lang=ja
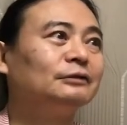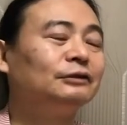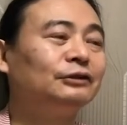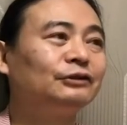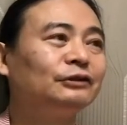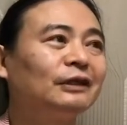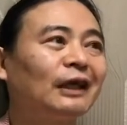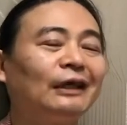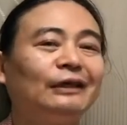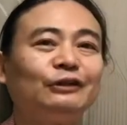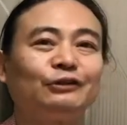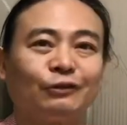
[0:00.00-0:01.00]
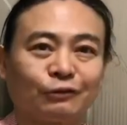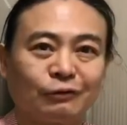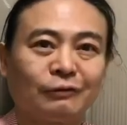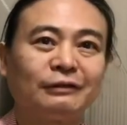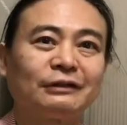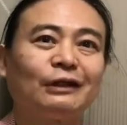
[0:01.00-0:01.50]
10年以上
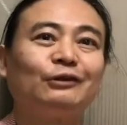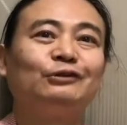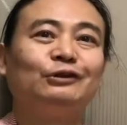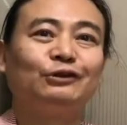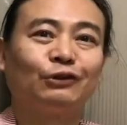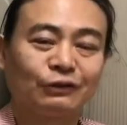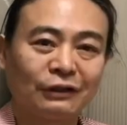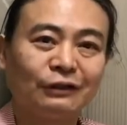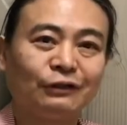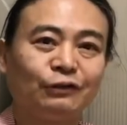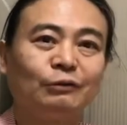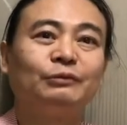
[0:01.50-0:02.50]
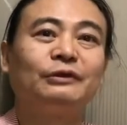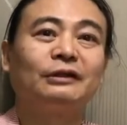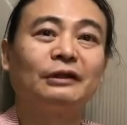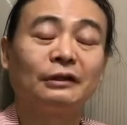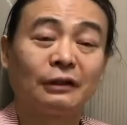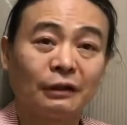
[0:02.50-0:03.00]
友達アルゴリズムに挑戦っていう論文が
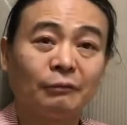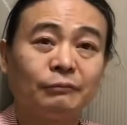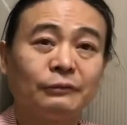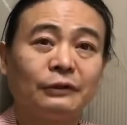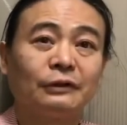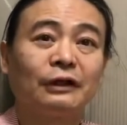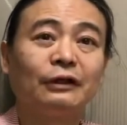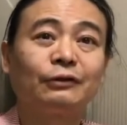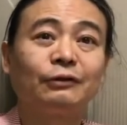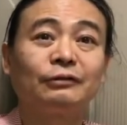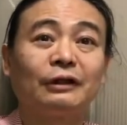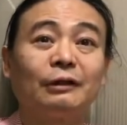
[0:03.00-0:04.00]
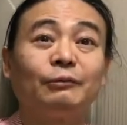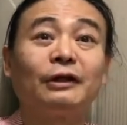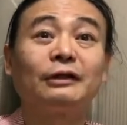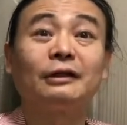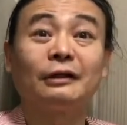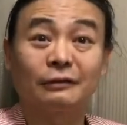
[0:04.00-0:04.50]
出て結局誰も
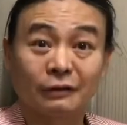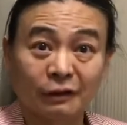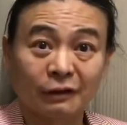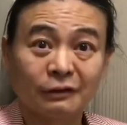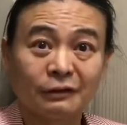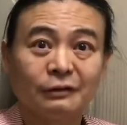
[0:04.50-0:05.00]
勝てなくて。